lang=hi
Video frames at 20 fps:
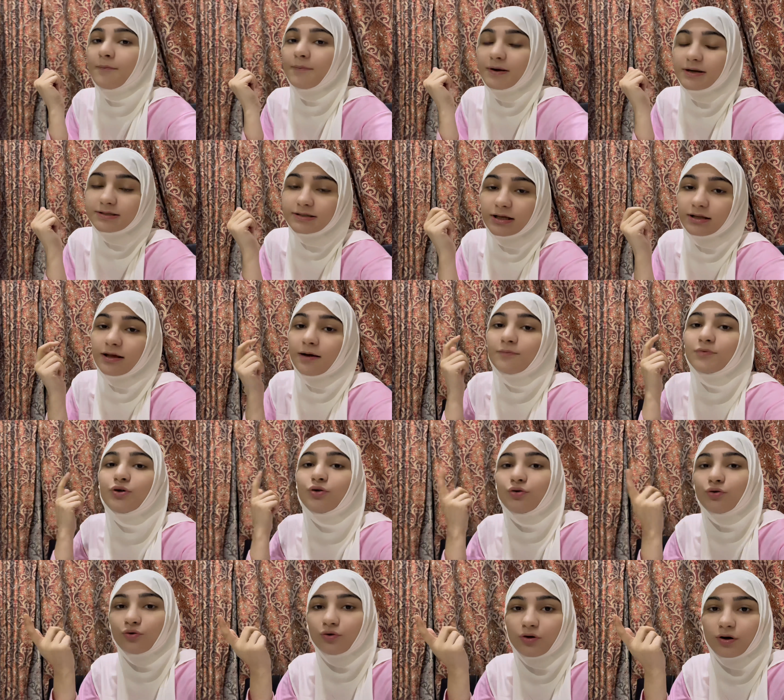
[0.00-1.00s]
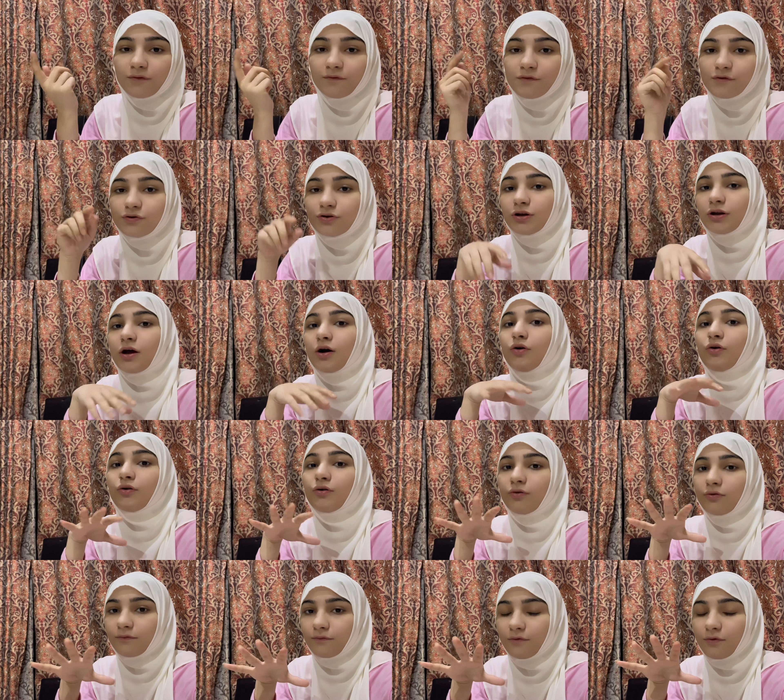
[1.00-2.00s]
मेरे साथ हम दोनों को कन्फ्यूजन ना हो
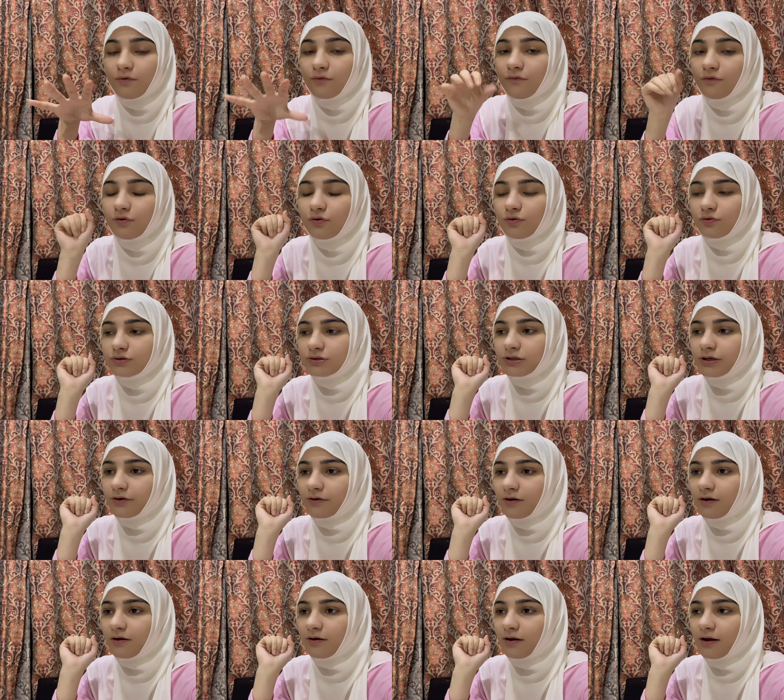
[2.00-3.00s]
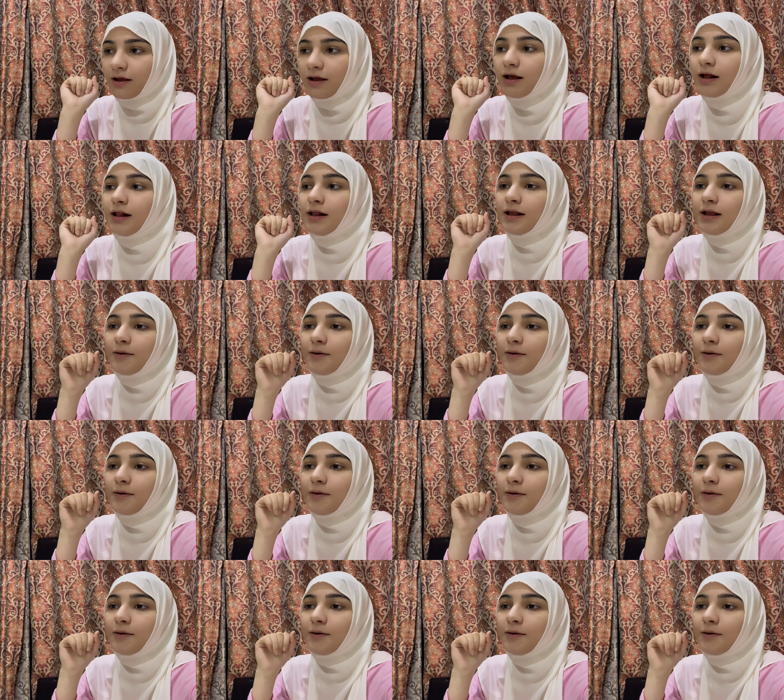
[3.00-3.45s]
वो फुल कॉन्सेंट्रेट रहे